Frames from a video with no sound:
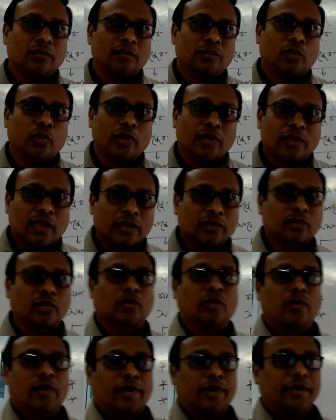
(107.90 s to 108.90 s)
চরিতার্থ
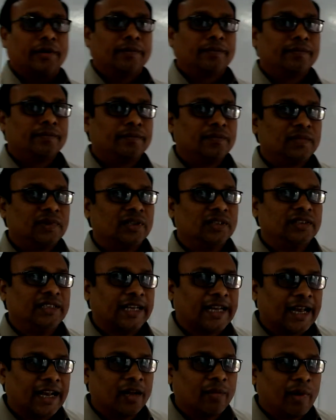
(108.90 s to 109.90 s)
করে
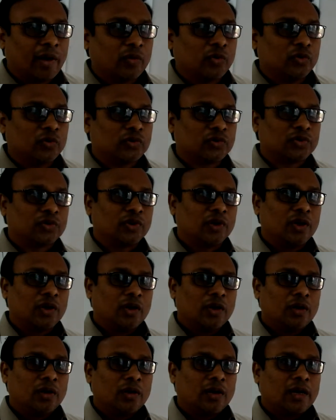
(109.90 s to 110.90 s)
যেখানে মানুষ
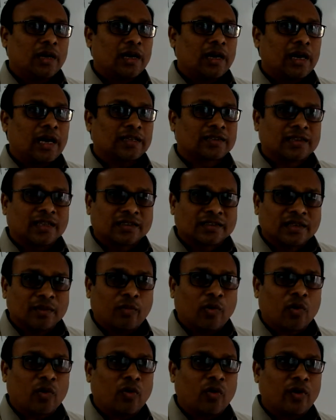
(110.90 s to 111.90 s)
আস্তে আস্তে
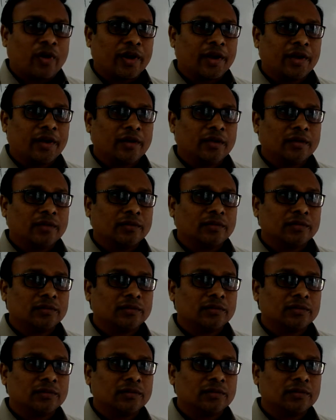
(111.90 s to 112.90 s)
বড় হয়
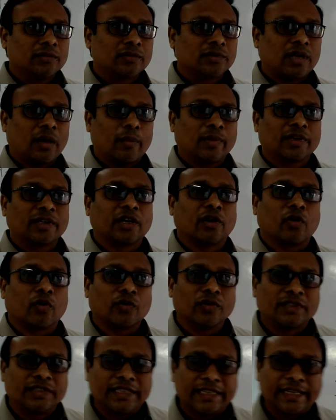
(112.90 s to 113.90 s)

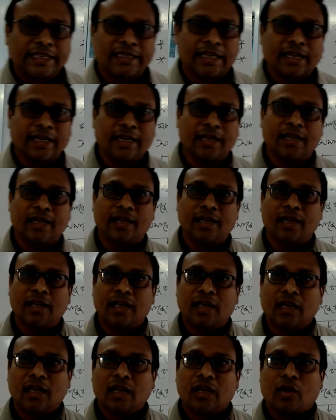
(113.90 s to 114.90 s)
সামাজিককরণ শিখে থাকে
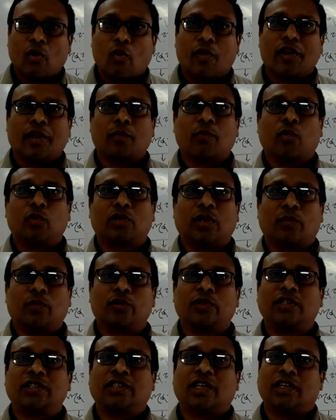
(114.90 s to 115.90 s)
অনেক প্রথা
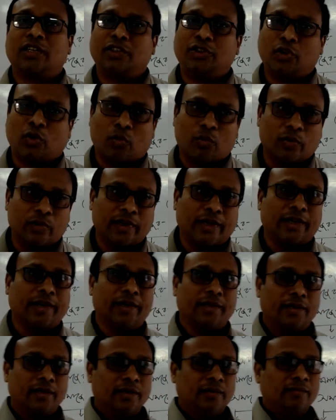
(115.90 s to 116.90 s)
প্রতিষ্ঠানের জন্ম দেয়
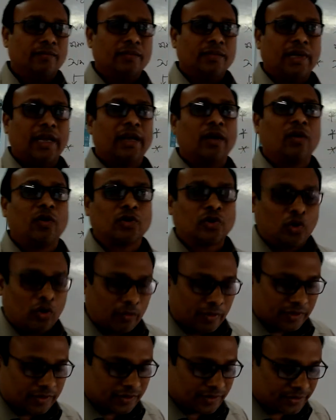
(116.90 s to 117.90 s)
এই হলো
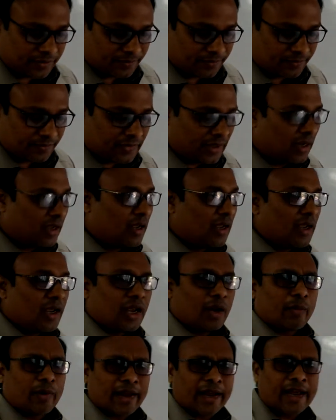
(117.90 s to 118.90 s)
সমাজ
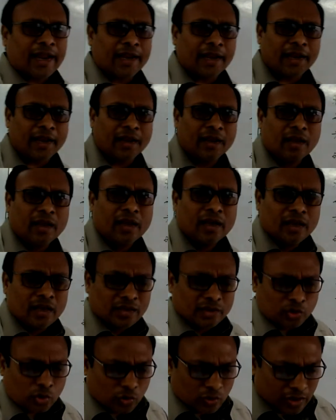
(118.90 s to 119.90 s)
এবং এখানে
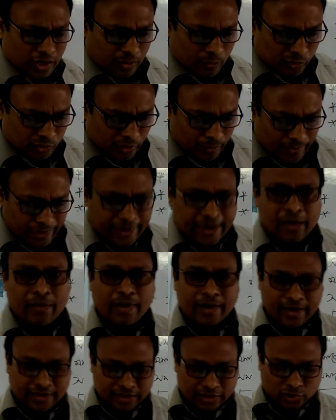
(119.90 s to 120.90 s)
সংজ্ঞার মধ্যে
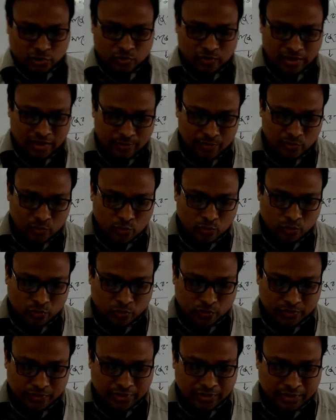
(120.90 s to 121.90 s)
ম্যাঘেইবারের একটা সংজ্ঞা আমি
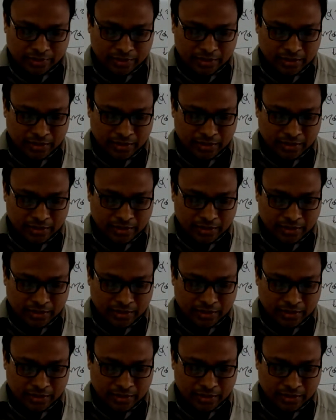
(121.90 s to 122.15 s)
গুরুত্ব দিয়ে